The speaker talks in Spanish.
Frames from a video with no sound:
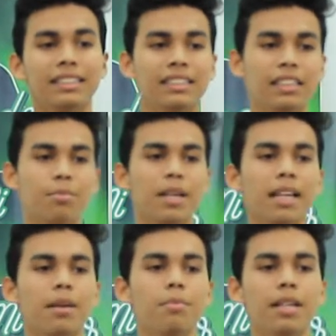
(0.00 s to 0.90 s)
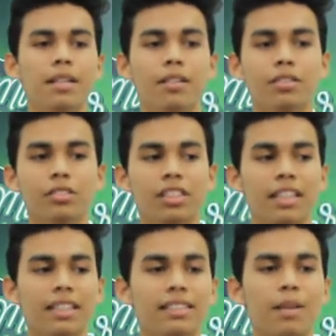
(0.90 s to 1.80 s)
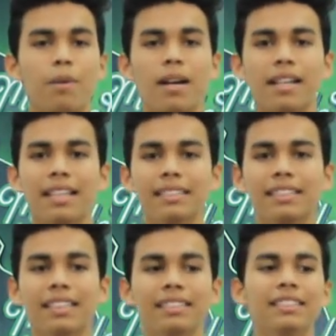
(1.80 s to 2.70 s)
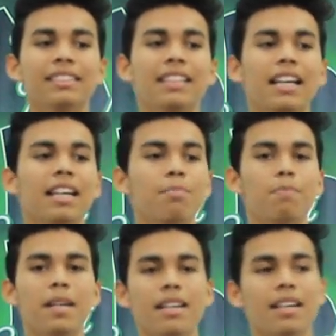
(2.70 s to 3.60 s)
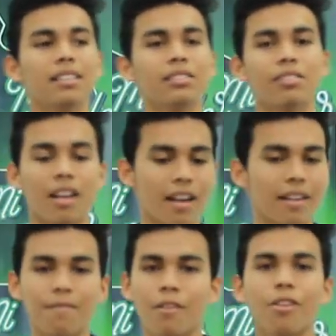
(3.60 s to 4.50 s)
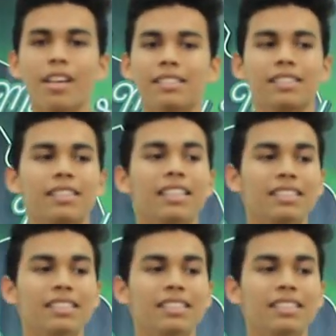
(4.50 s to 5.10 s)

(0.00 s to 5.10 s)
Sin ti mi camino se desaparece. Sin ti las espinas son las que florecen.